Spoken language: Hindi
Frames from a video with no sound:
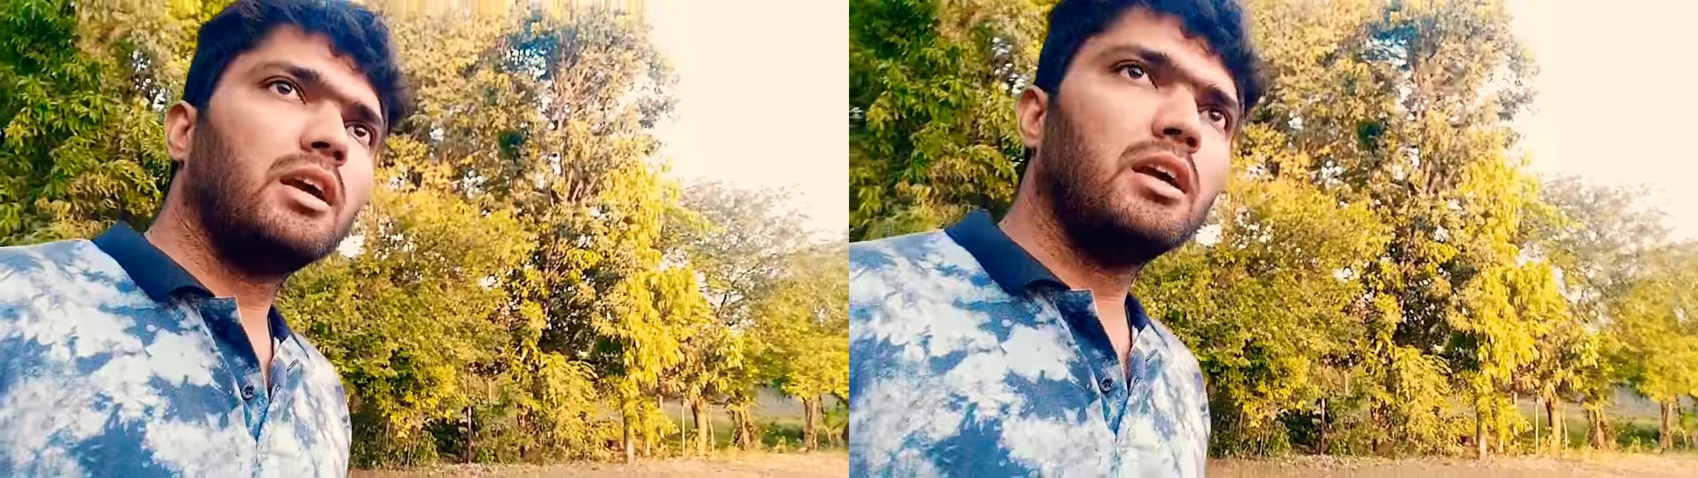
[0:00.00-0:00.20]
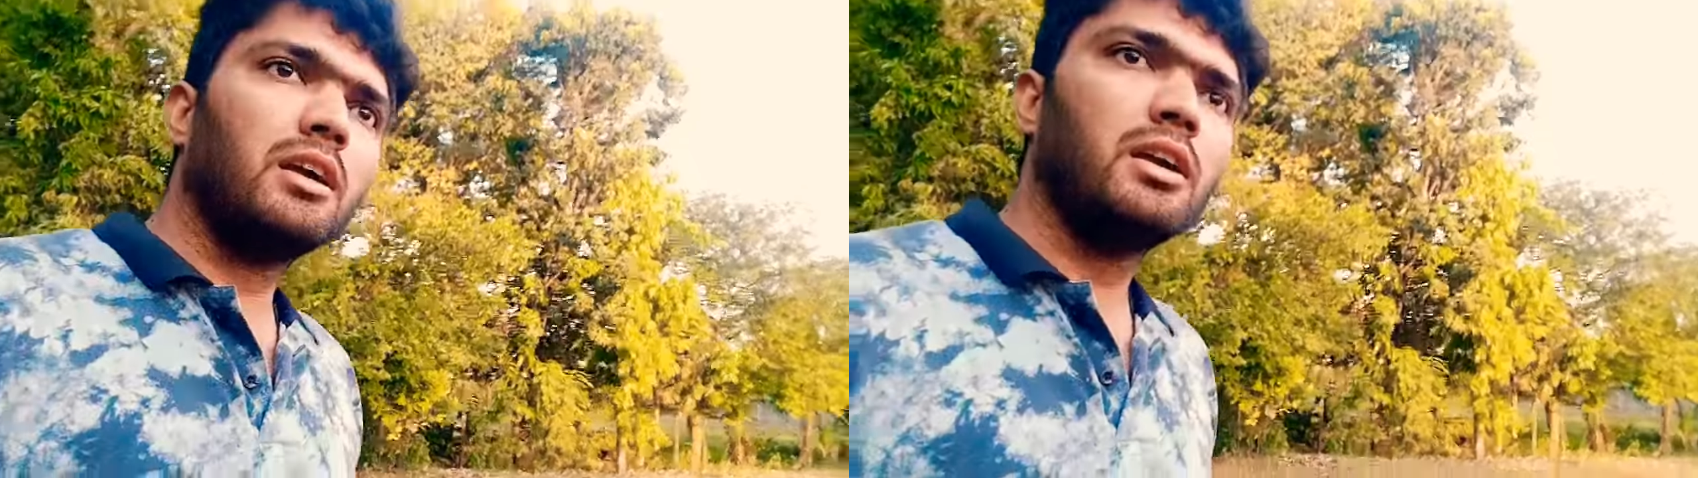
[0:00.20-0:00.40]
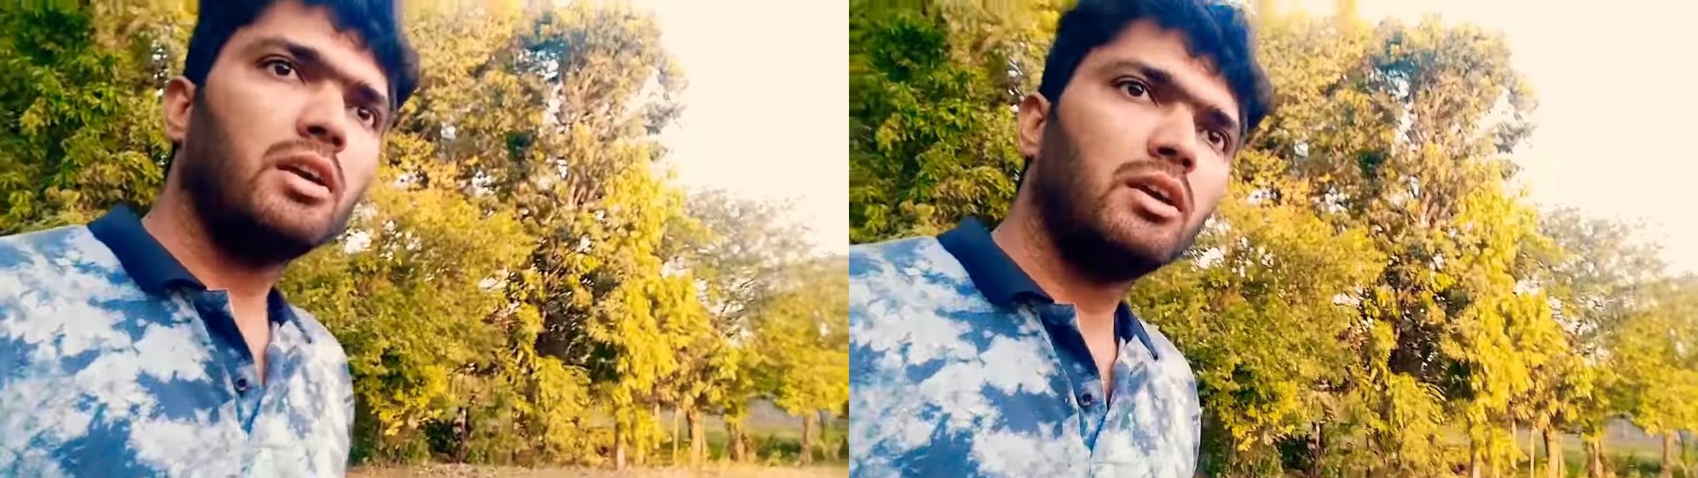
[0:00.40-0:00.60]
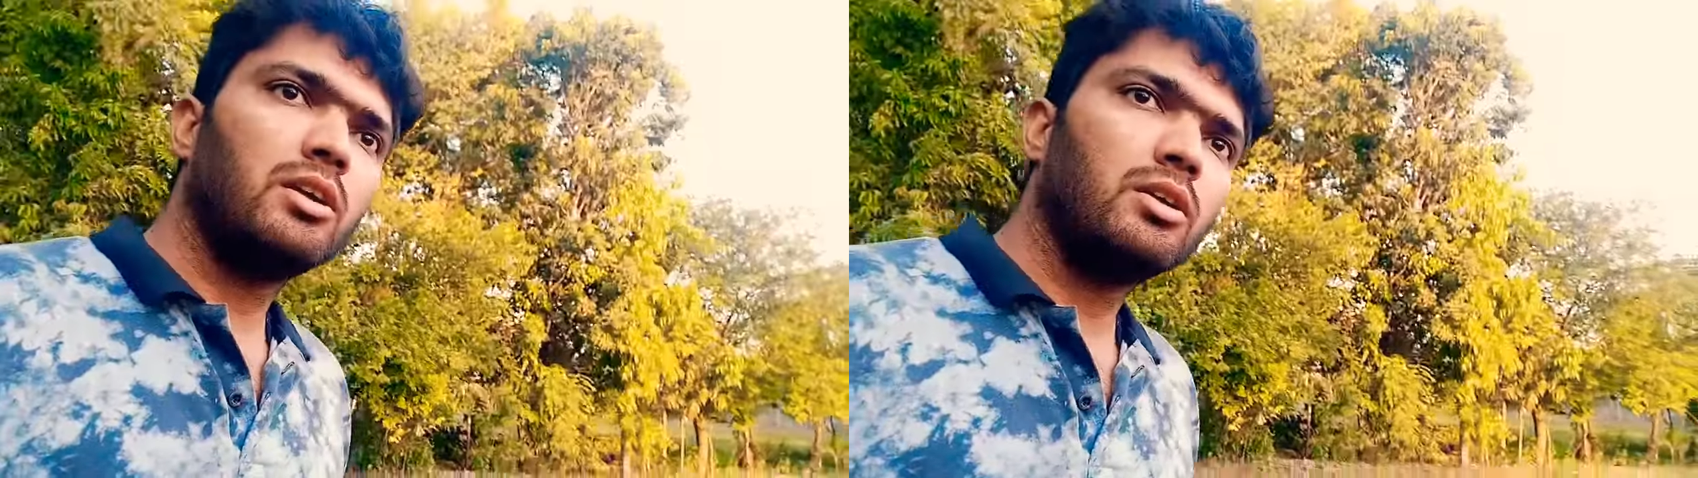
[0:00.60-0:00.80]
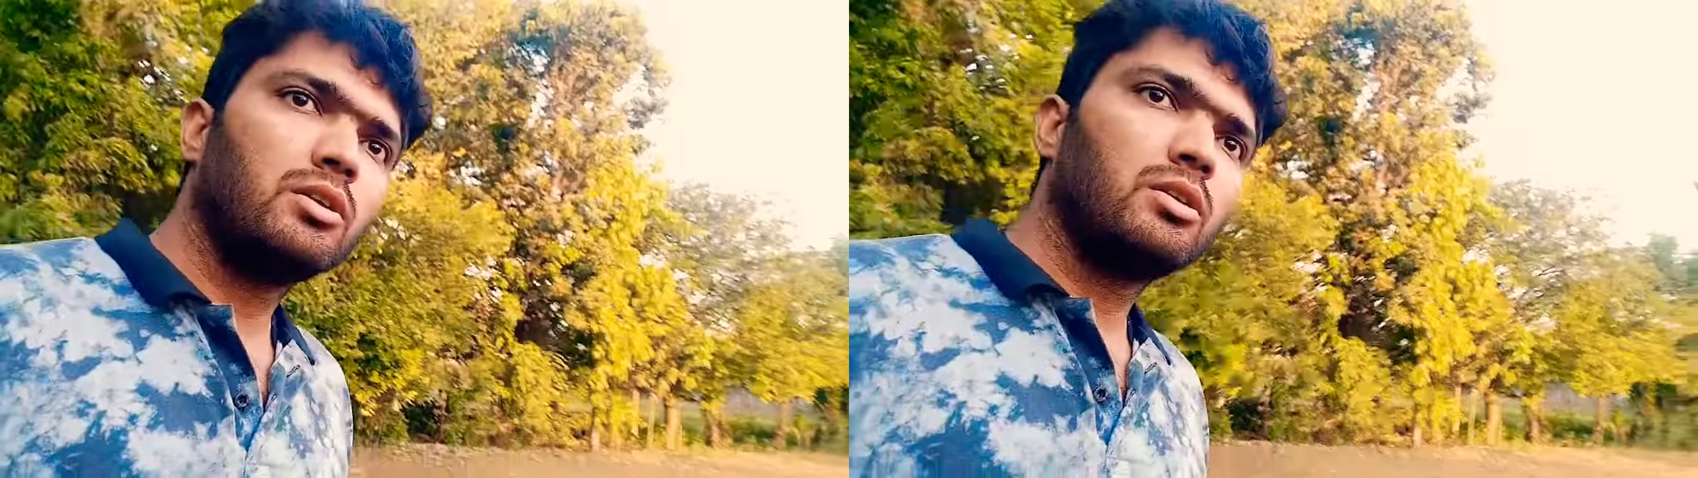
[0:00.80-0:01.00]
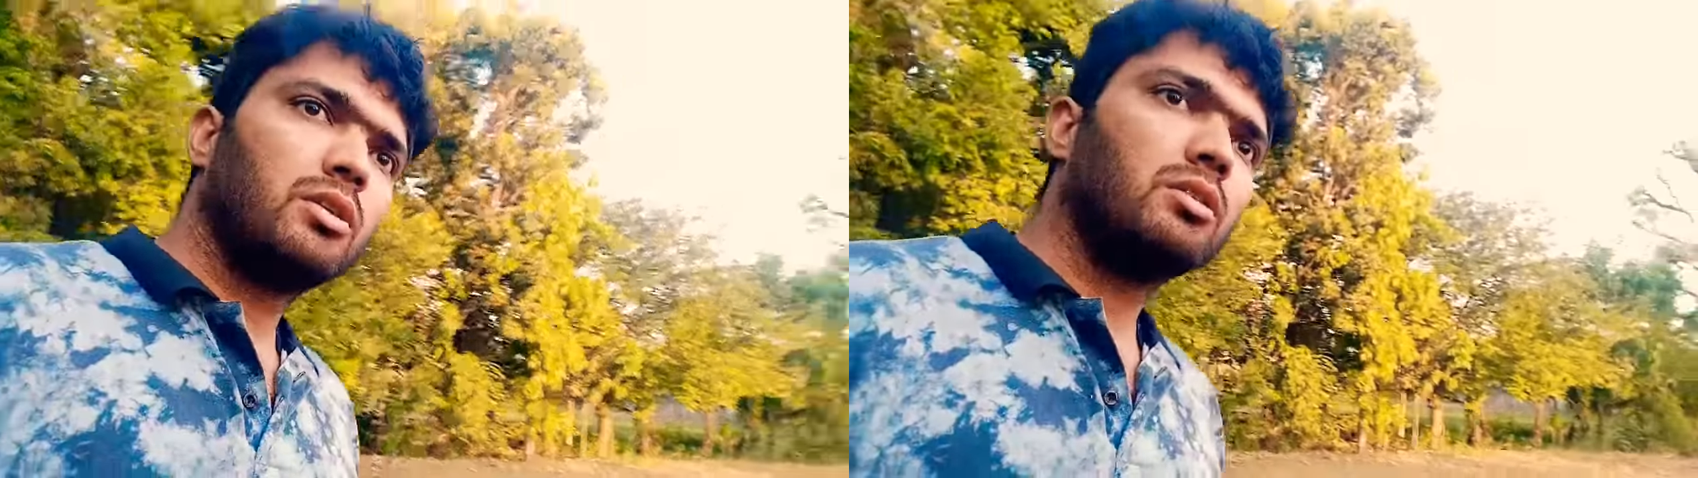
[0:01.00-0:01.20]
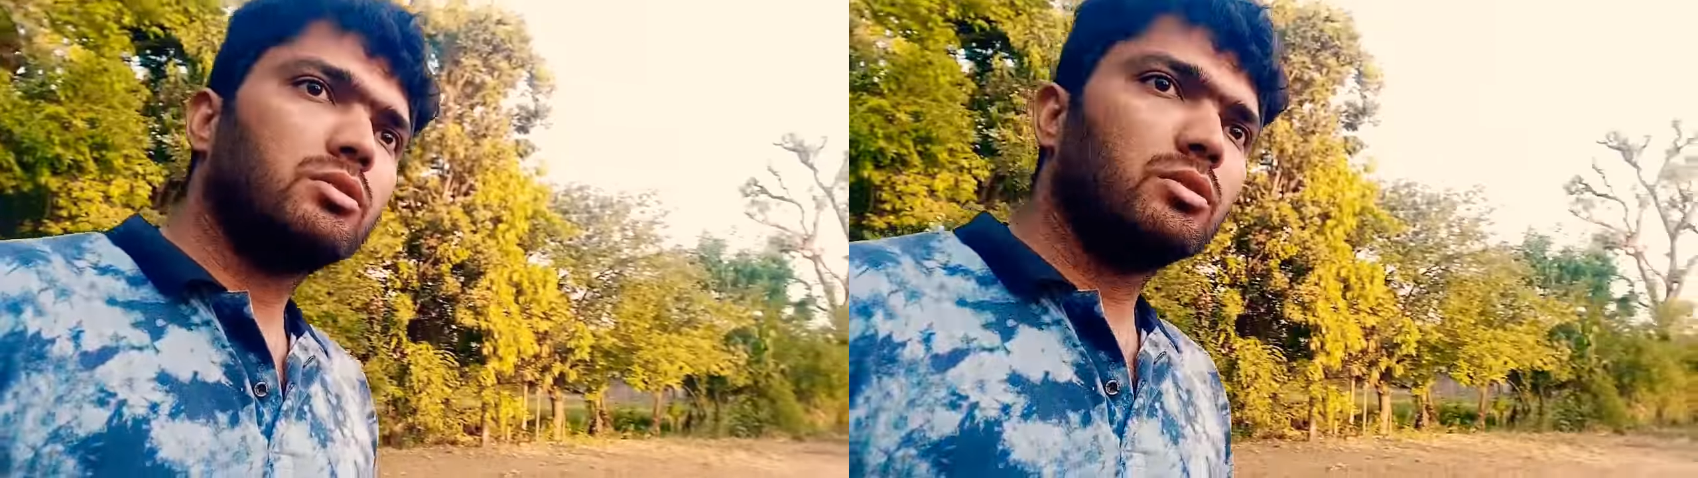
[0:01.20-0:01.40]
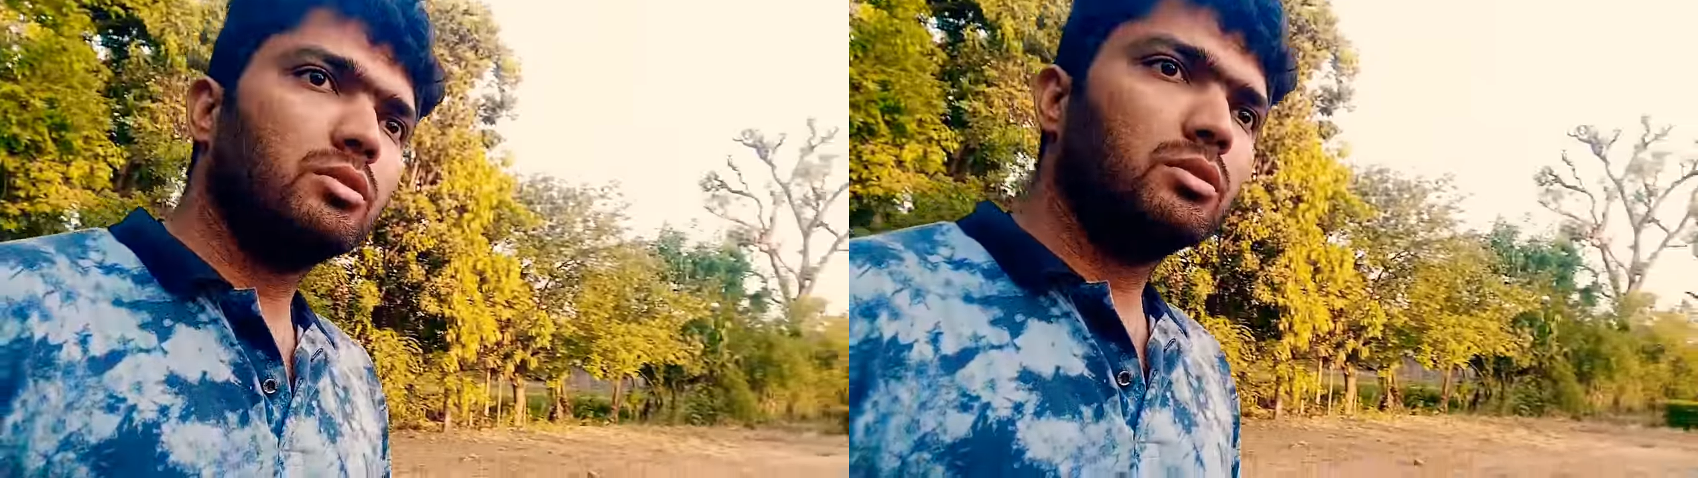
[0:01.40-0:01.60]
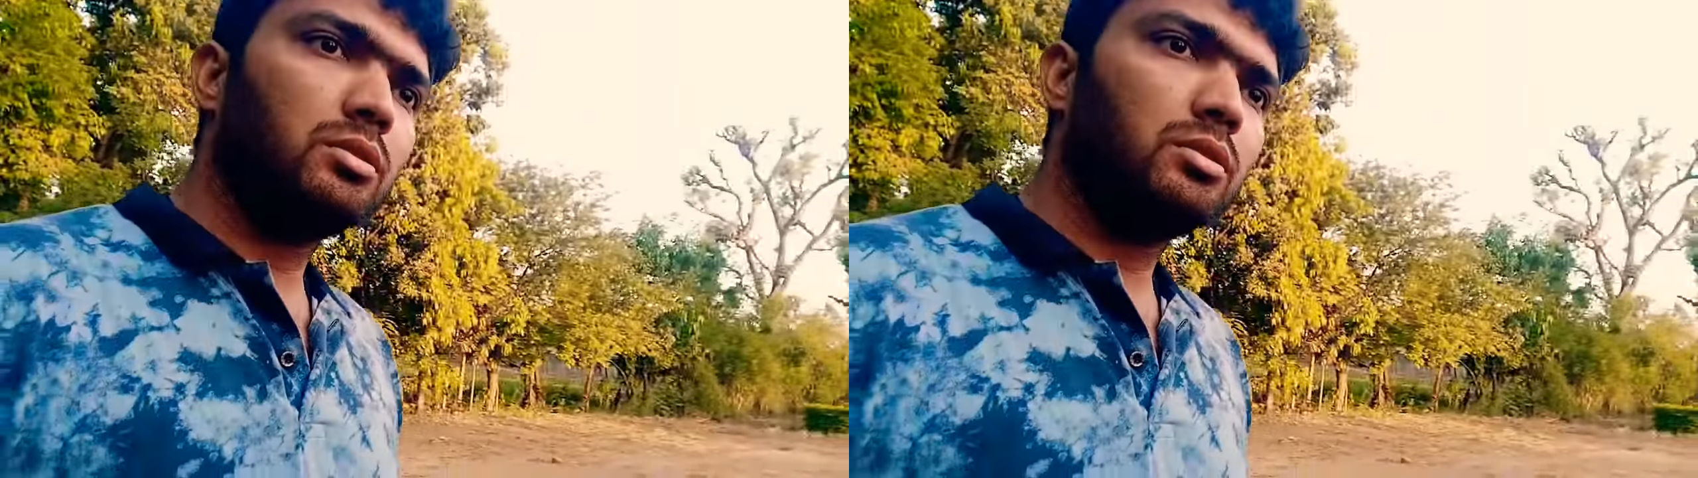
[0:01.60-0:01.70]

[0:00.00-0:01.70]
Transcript: गए तो